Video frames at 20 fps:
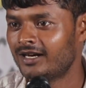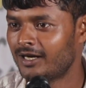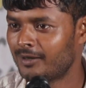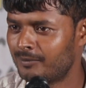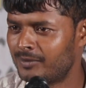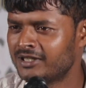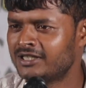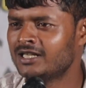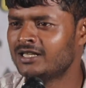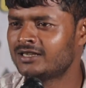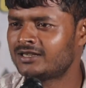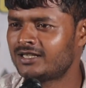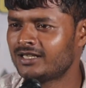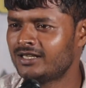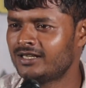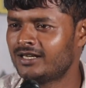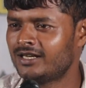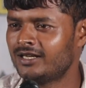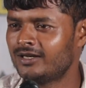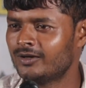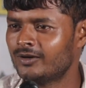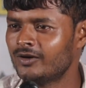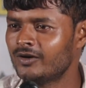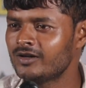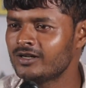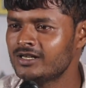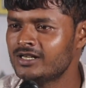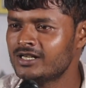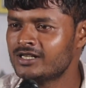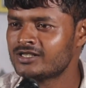अब बदलते हैं
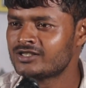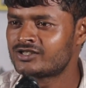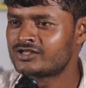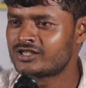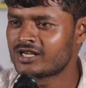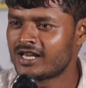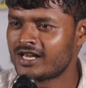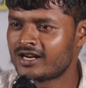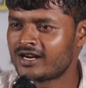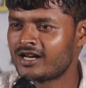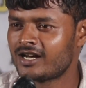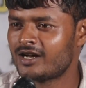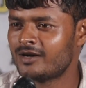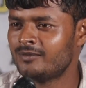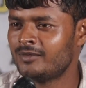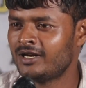लोग चेहरा